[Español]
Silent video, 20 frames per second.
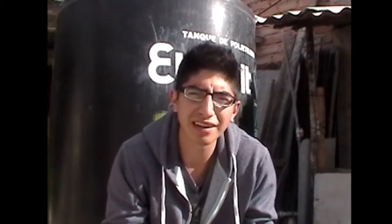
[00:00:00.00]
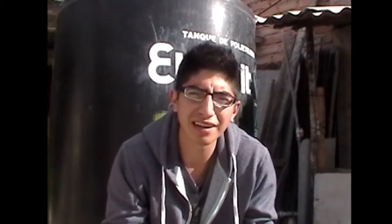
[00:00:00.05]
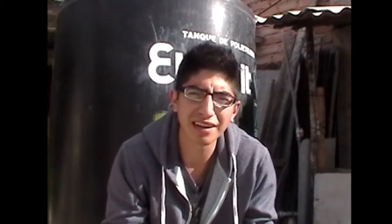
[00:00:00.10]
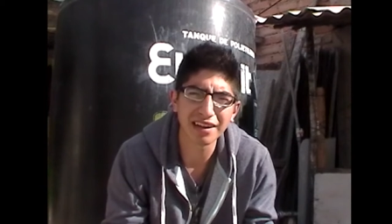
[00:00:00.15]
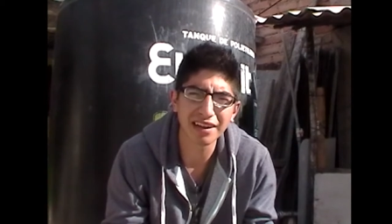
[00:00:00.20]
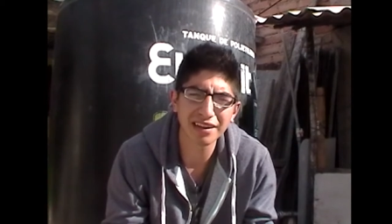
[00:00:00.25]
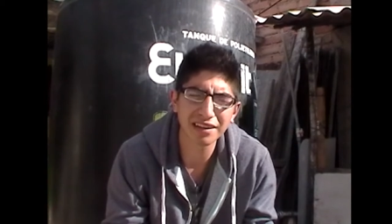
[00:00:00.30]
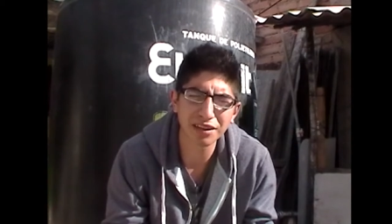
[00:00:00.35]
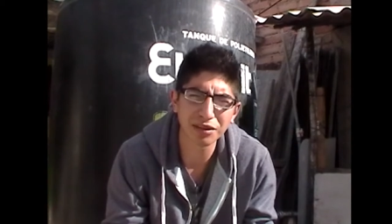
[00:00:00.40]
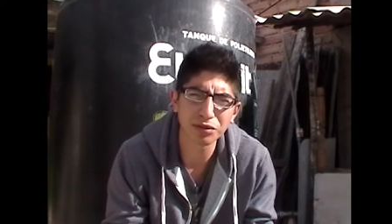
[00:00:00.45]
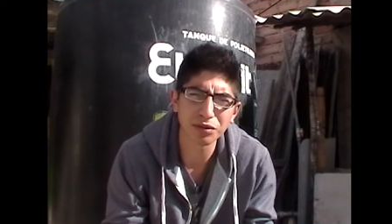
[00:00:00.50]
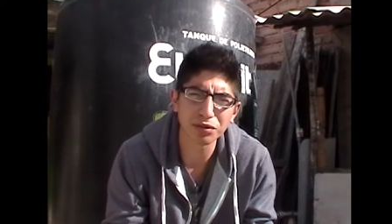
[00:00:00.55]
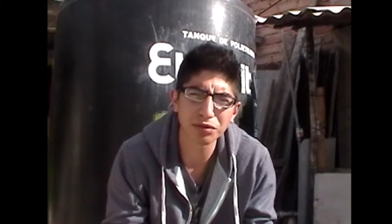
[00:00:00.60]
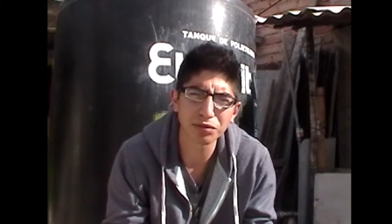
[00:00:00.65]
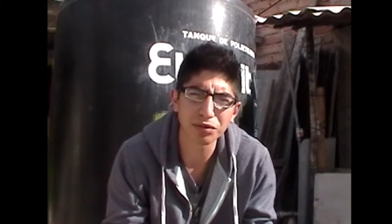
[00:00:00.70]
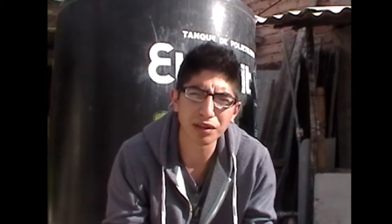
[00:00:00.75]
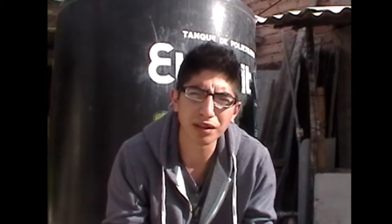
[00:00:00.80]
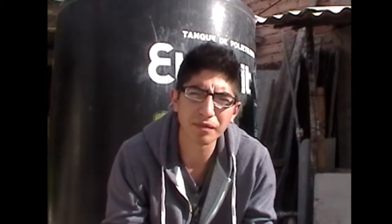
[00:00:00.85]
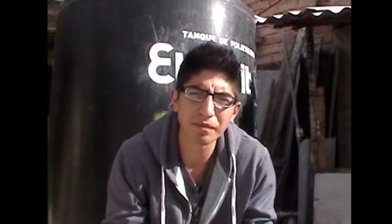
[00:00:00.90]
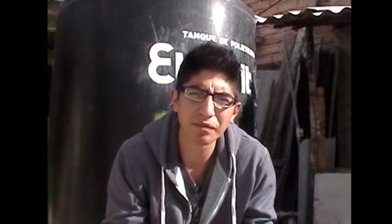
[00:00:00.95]
a esa
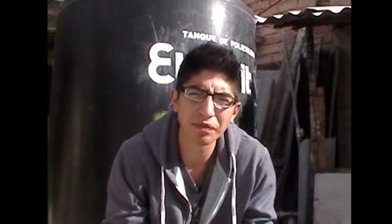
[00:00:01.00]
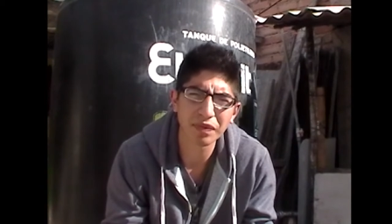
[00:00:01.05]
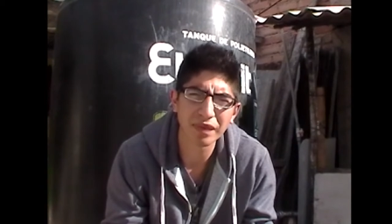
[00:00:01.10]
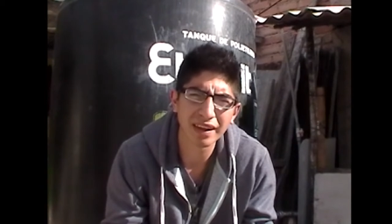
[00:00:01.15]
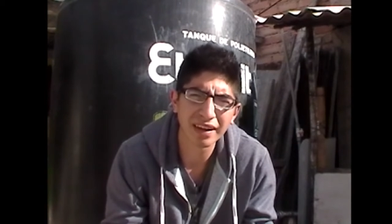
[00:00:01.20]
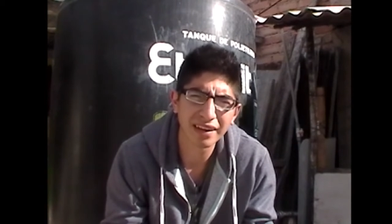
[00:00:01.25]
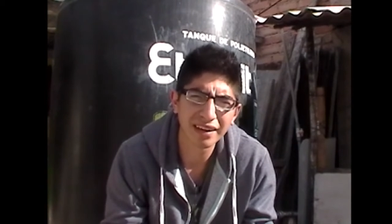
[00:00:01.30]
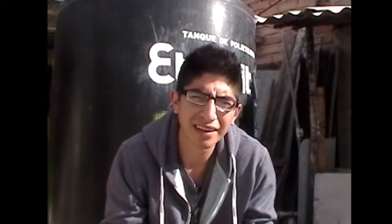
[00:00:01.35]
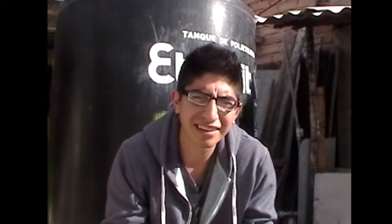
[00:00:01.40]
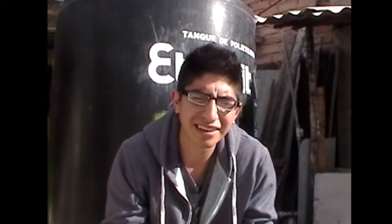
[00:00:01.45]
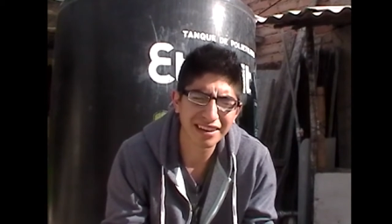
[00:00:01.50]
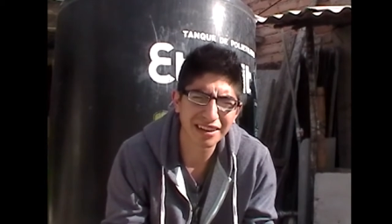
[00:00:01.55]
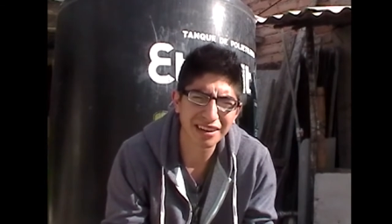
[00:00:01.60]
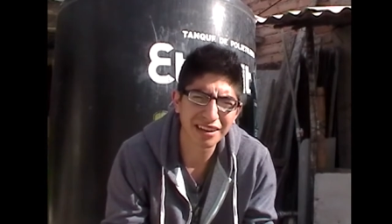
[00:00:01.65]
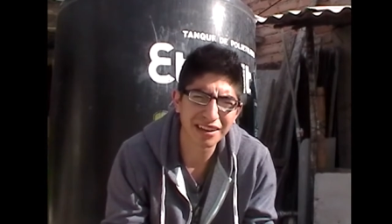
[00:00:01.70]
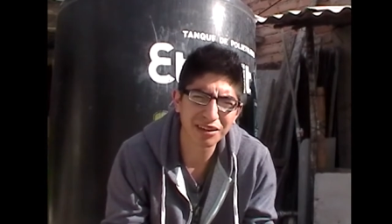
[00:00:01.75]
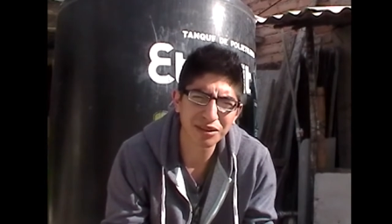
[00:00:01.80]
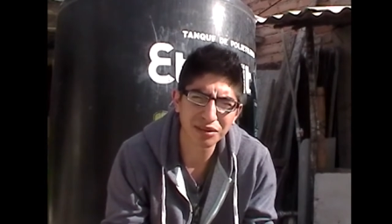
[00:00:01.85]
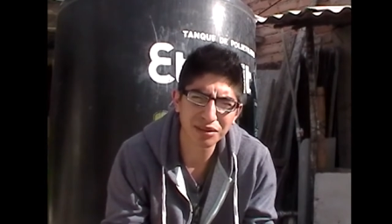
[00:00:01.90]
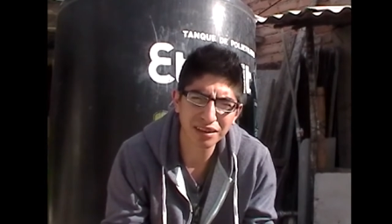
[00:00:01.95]
tortura.
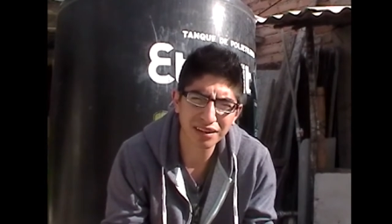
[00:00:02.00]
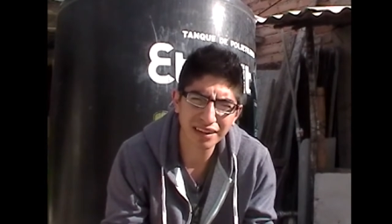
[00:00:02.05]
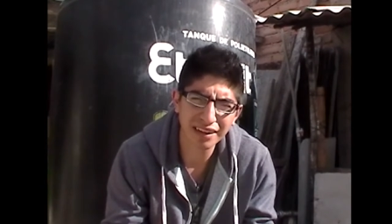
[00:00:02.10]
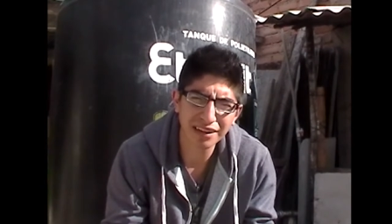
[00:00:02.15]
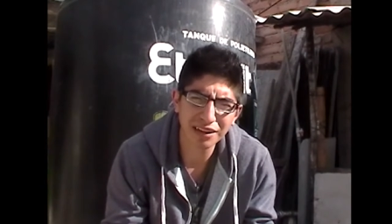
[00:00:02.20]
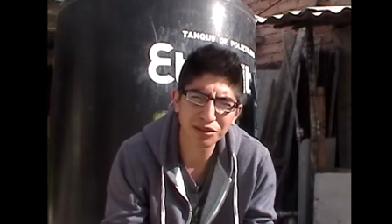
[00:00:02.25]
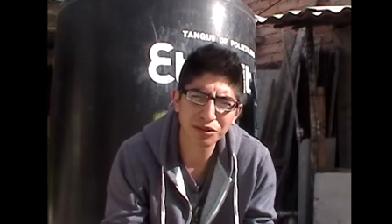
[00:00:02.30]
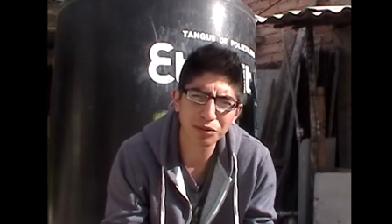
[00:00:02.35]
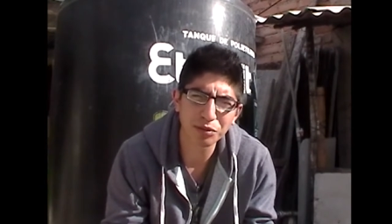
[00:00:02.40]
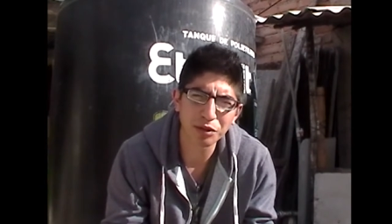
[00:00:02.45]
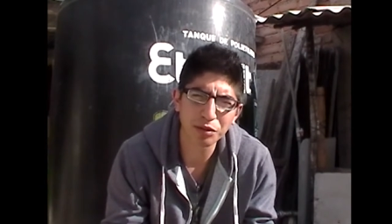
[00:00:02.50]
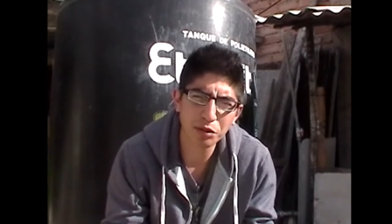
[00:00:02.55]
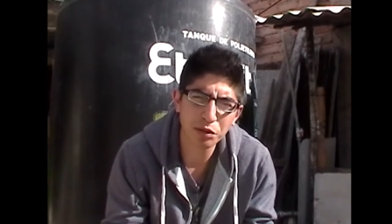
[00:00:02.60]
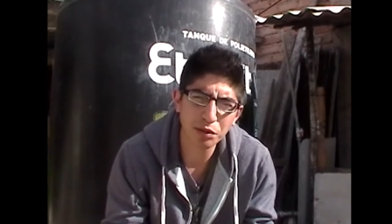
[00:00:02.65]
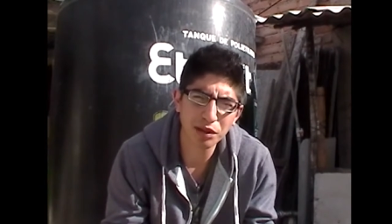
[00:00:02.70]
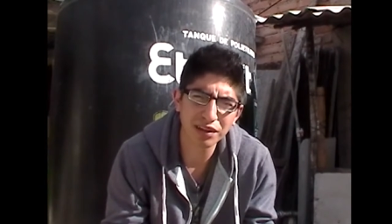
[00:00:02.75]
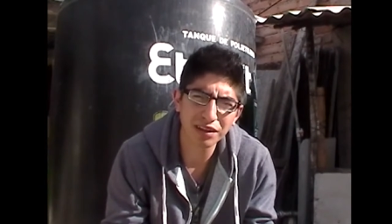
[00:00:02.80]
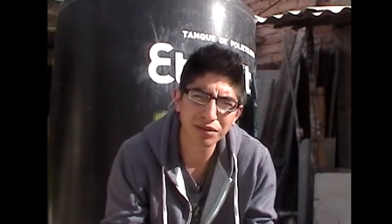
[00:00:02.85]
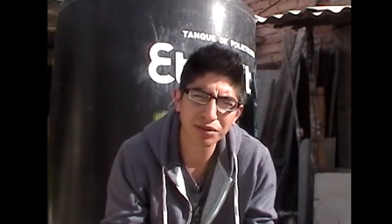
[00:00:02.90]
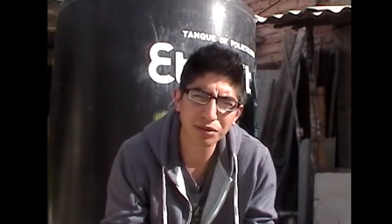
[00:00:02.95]
Entonces Ana
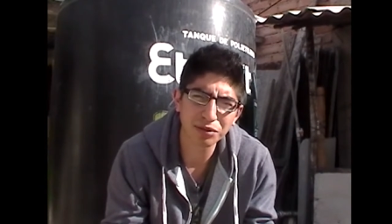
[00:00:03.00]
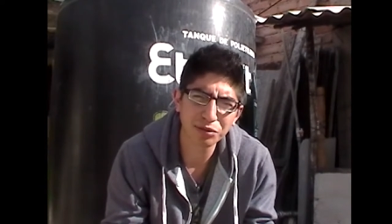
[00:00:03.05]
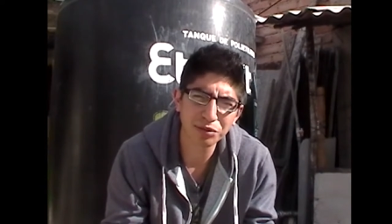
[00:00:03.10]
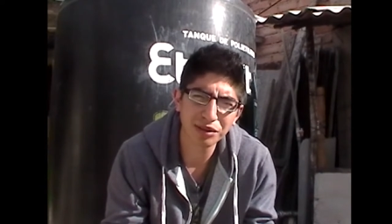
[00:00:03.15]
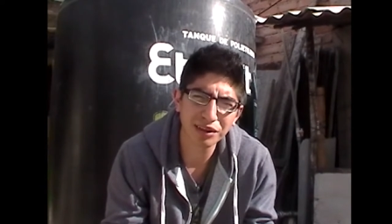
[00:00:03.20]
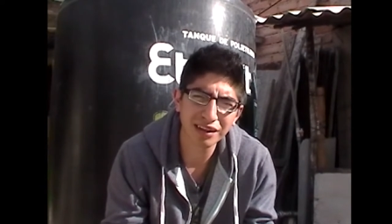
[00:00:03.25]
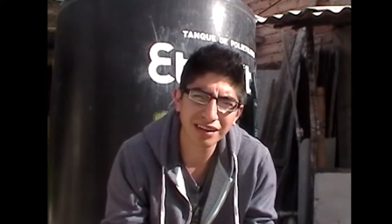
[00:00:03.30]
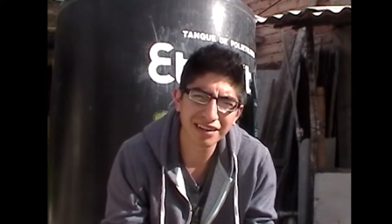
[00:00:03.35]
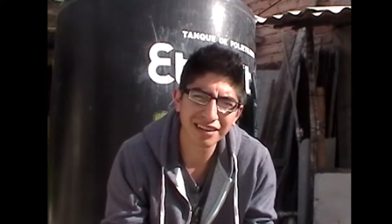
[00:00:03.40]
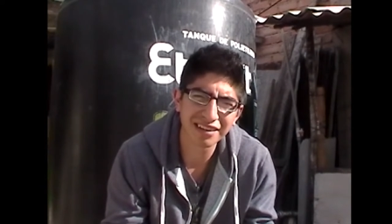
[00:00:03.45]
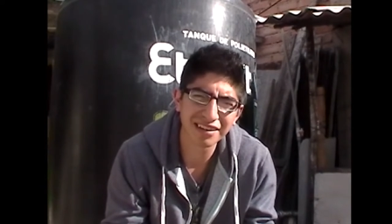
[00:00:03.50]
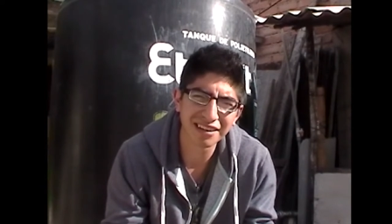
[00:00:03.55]
sobrevive a esa tortura